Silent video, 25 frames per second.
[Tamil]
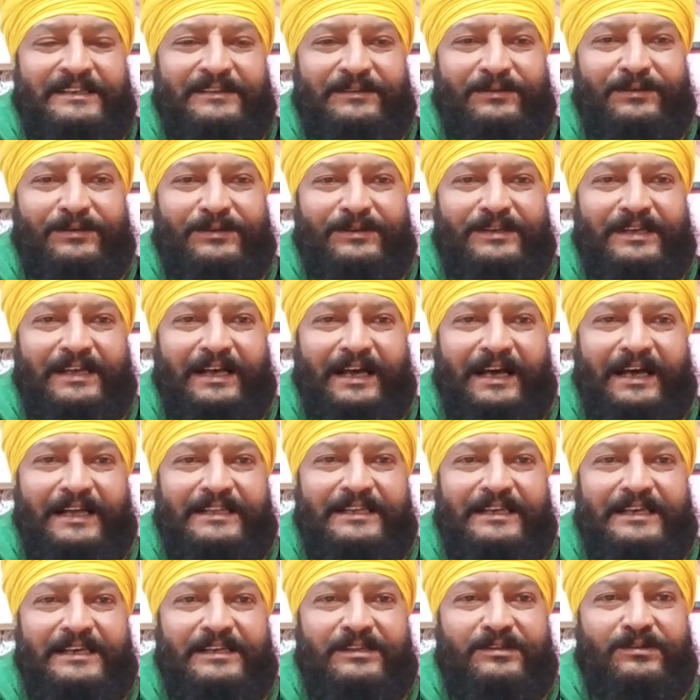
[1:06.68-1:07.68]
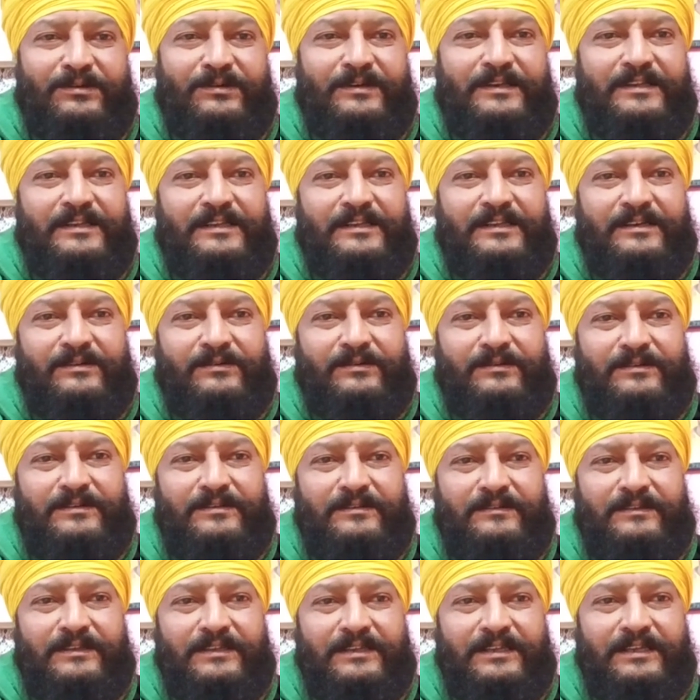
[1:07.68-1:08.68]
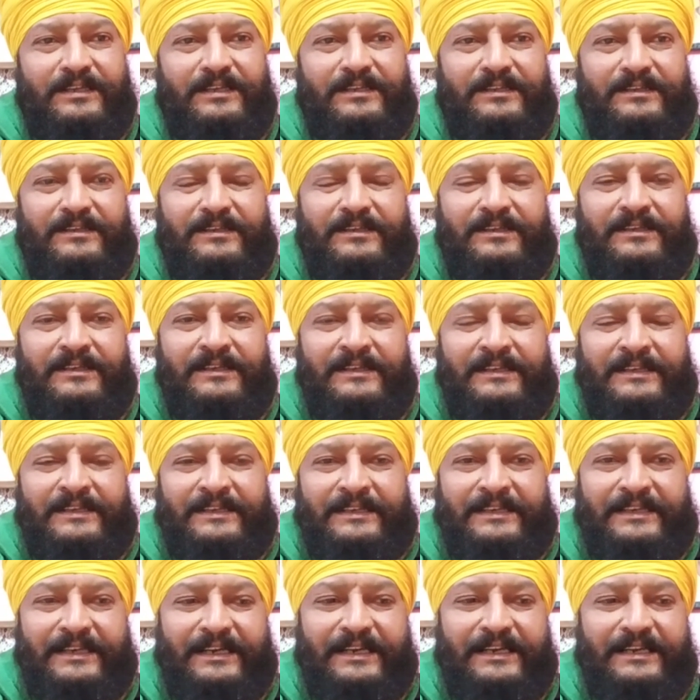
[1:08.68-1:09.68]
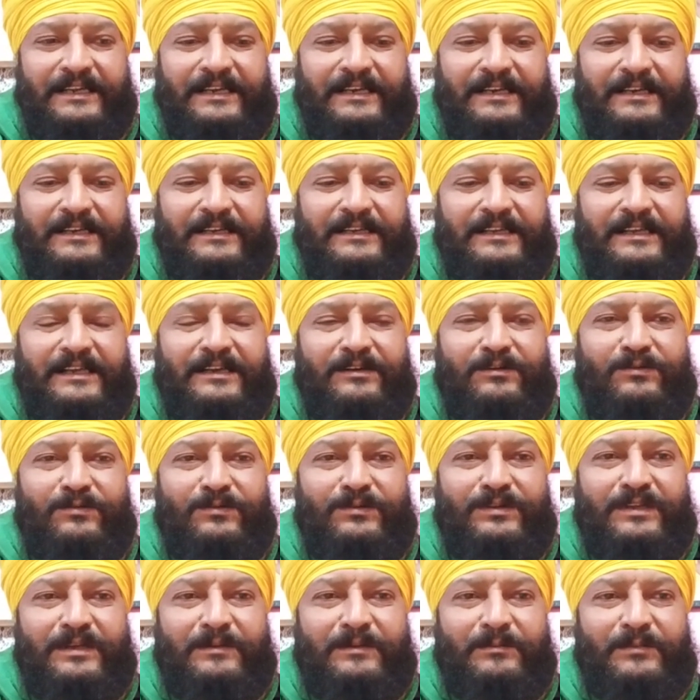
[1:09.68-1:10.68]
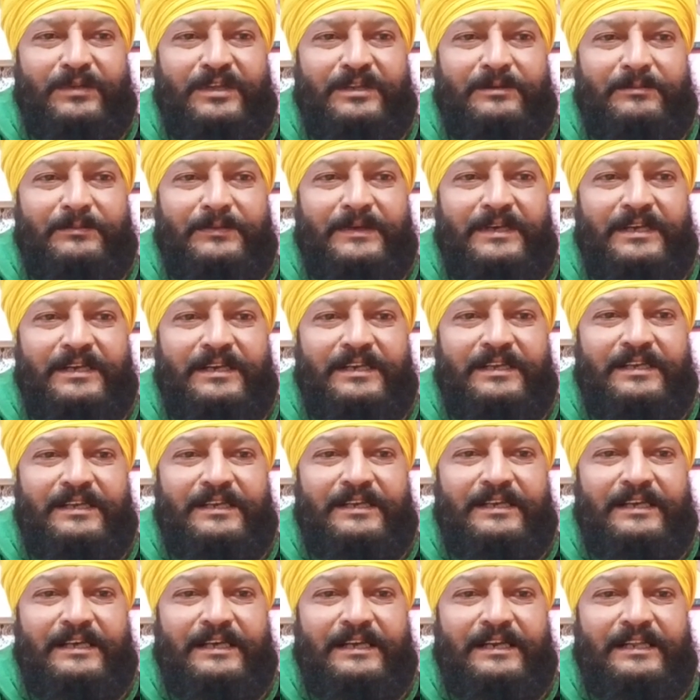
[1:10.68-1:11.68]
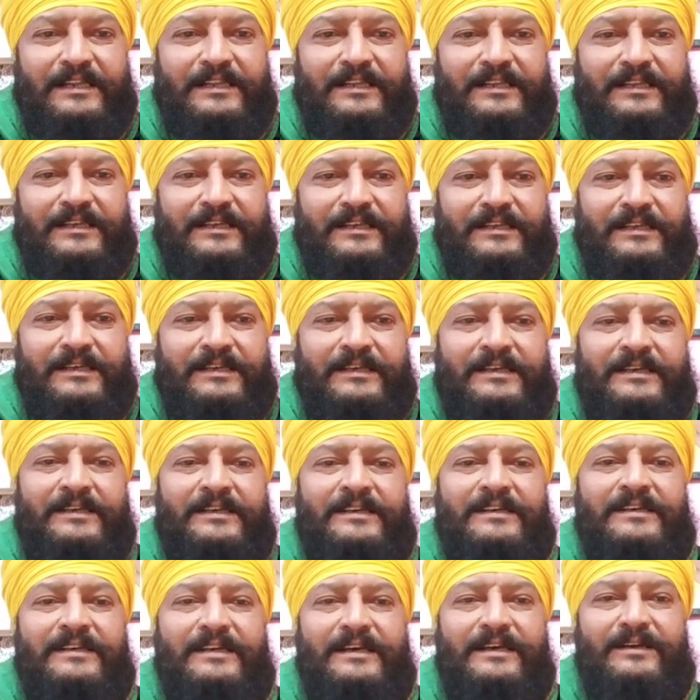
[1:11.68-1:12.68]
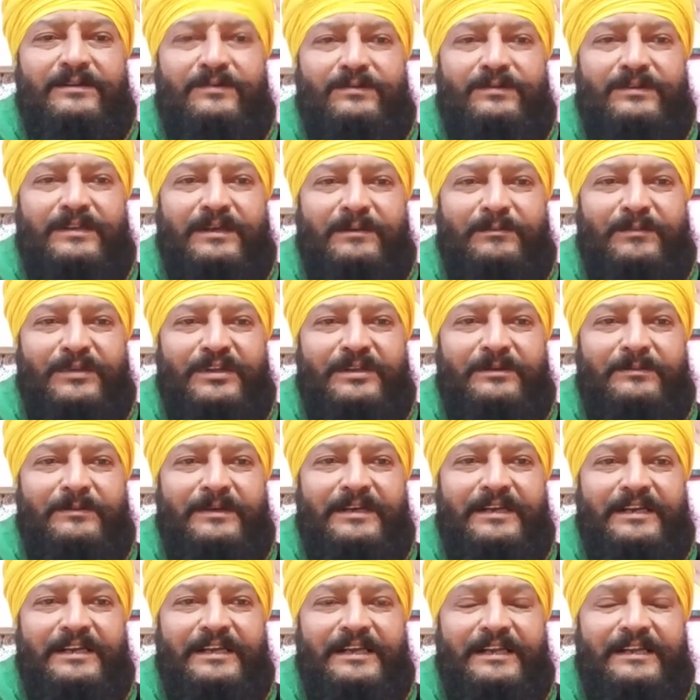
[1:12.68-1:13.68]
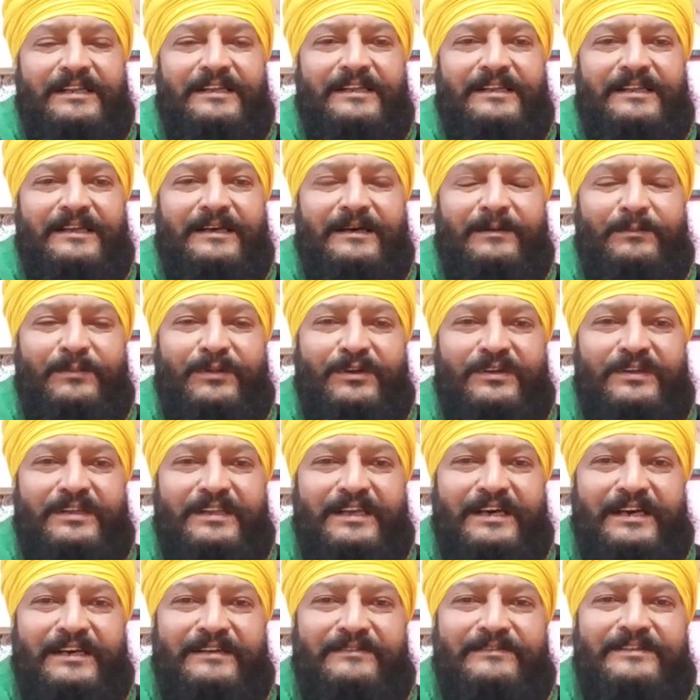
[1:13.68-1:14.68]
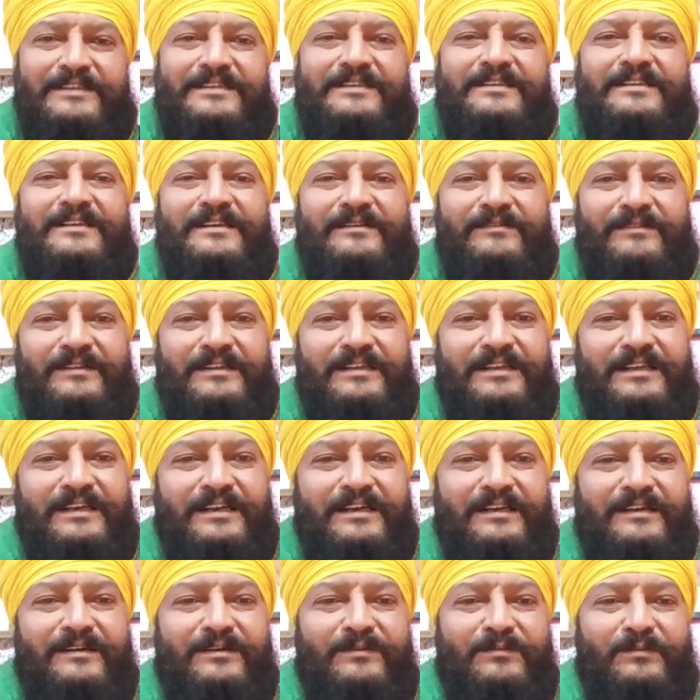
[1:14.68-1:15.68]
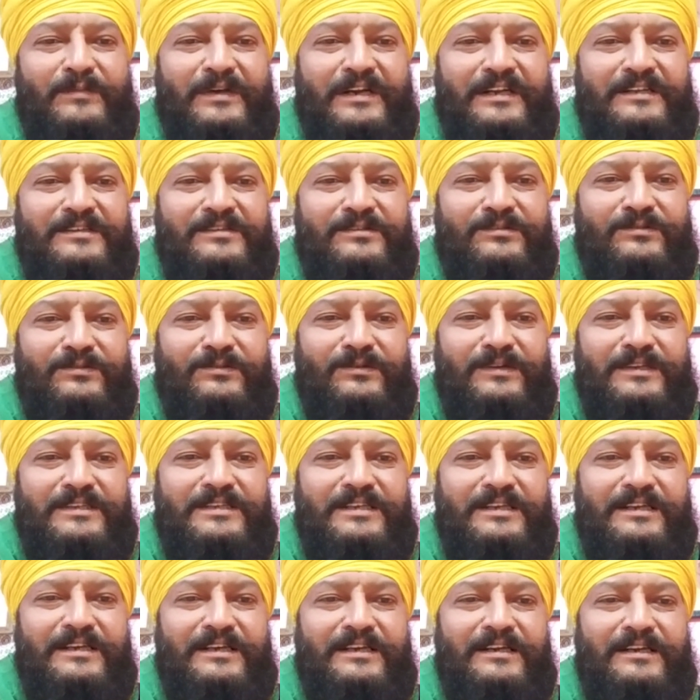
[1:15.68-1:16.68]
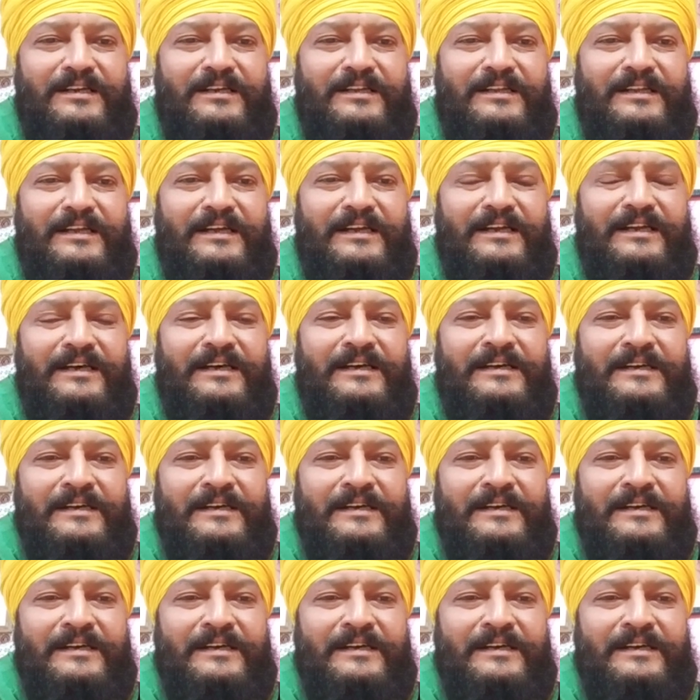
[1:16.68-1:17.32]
ஒரு ஆதாயத்தோடு இதை கொண்டு வந்தால் இது ஏன்னா எழுநூற்றம்பது பேர் இங்கே இறந்து எழுநூற்றம்பது பேர் இறந்ததுக்கப்புறம் இதை அறிவித்ததே வந்து எங்களுக்கு மனசு உளைச்சலாக இருக்குது ஏன்னா